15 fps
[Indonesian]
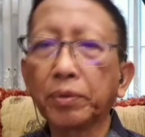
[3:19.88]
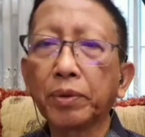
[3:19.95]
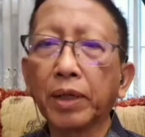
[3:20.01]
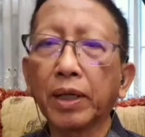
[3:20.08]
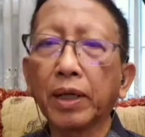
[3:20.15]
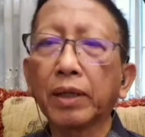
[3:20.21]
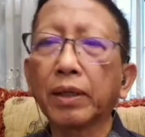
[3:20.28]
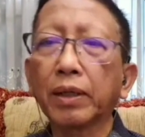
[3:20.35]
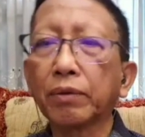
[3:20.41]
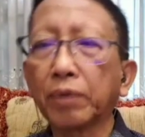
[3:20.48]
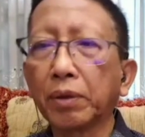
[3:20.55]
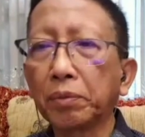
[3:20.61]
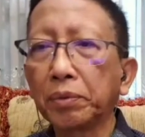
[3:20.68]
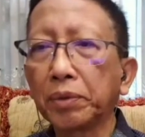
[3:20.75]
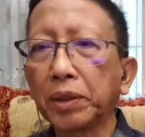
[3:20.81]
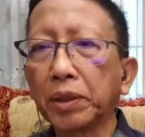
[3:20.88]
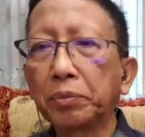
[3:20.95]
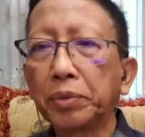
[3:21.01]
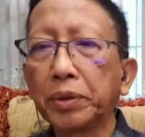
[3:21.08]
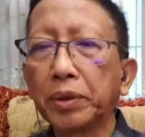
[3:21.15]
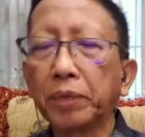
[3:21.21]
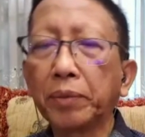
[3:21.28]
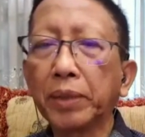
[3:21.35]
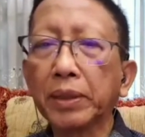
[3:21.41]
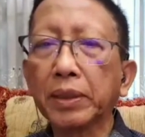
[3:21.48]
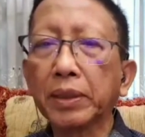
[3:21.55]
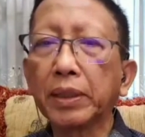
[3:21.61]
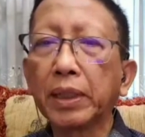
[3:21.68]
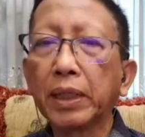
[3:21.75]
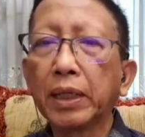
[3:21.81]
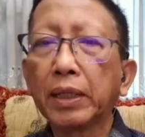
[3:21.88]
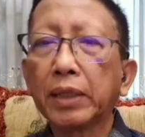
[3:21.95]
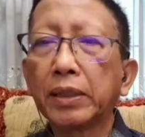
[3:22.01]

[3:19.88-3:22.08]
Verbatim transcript: ribu, kadang-kadang 20 ribu, masih